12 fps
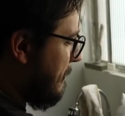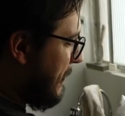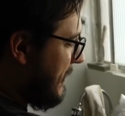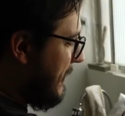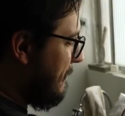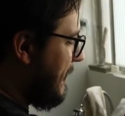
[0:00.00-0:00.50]
na
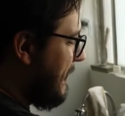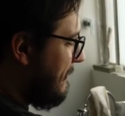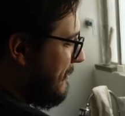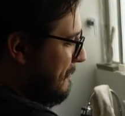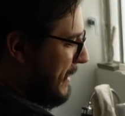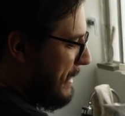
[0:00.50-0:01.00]
pandemia,
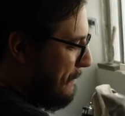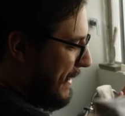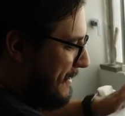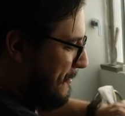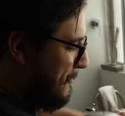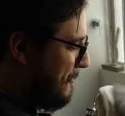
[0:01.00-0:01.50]
vamos
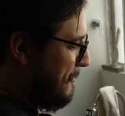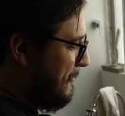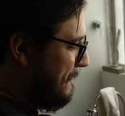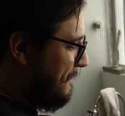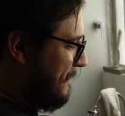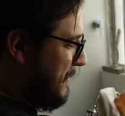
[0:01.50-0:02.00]
limpar
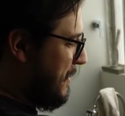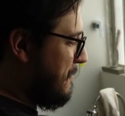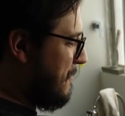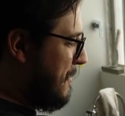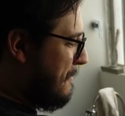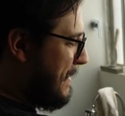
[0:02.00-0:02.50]
tudo. Eu
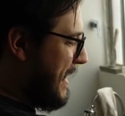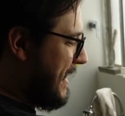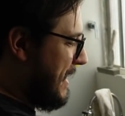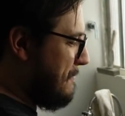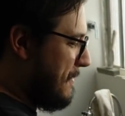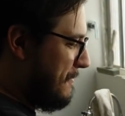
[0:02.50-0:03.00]
vou abrir
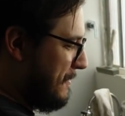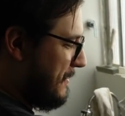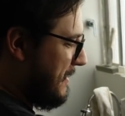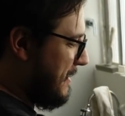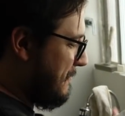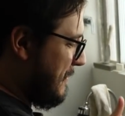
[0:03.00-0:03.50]
aqui para
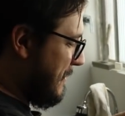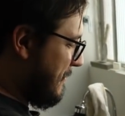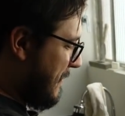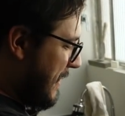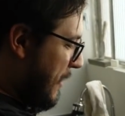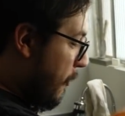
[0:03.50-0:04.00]
vocês, para vocês
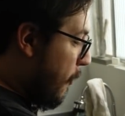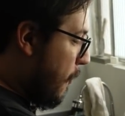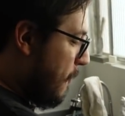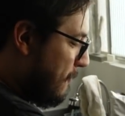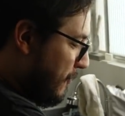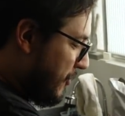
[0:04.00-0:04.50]
verem
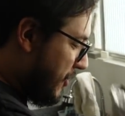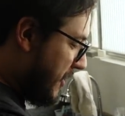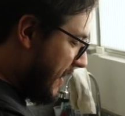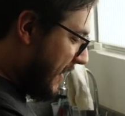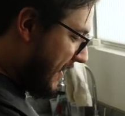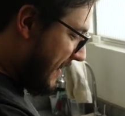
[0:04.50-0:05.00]
como
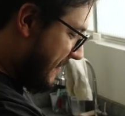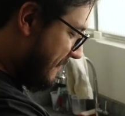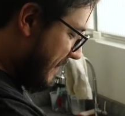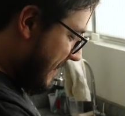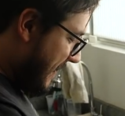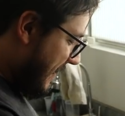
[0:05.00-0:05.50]
chega
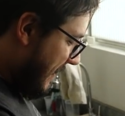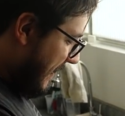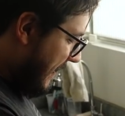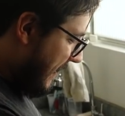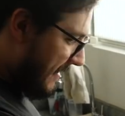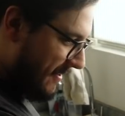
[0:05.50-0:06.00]

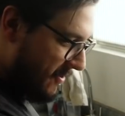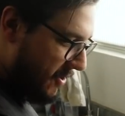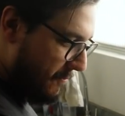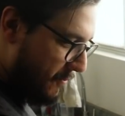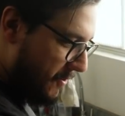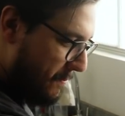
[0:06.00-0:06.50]
esse
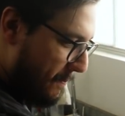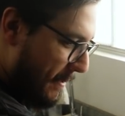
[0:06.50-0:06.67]
tipo de